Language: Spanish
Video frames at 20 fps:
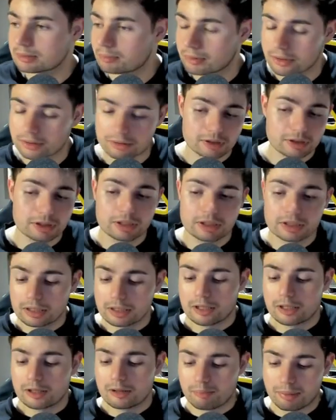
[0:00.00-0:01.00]
Pero
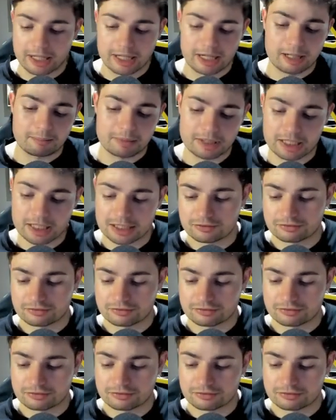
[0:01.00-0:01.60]
para mí las